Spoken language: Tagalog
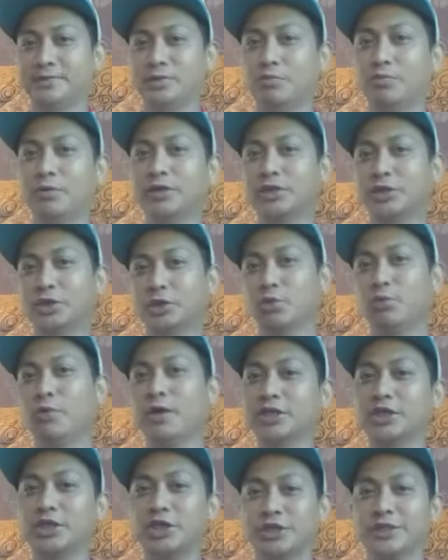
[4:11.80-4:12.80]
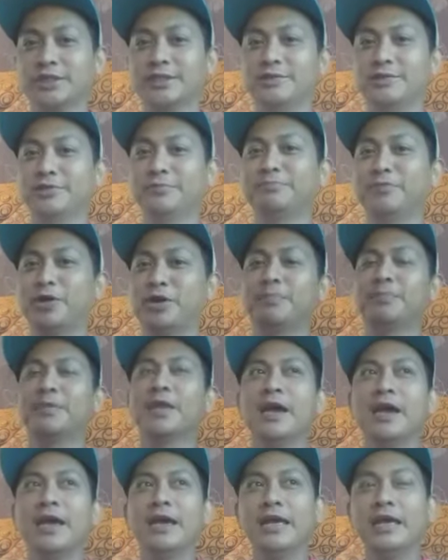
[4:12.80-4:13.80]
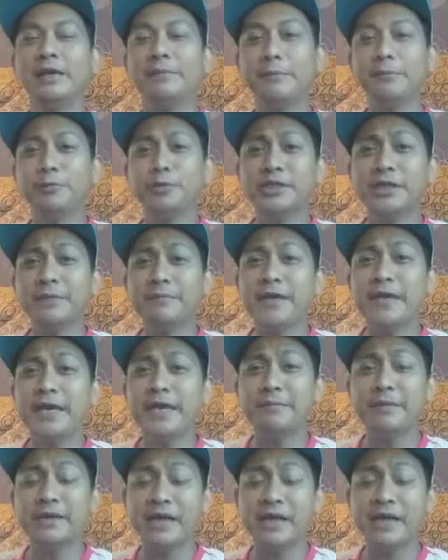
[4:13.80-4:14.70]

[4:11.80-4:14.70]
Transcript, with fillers: Watch to watch. Yun po. Ibig po sabihin,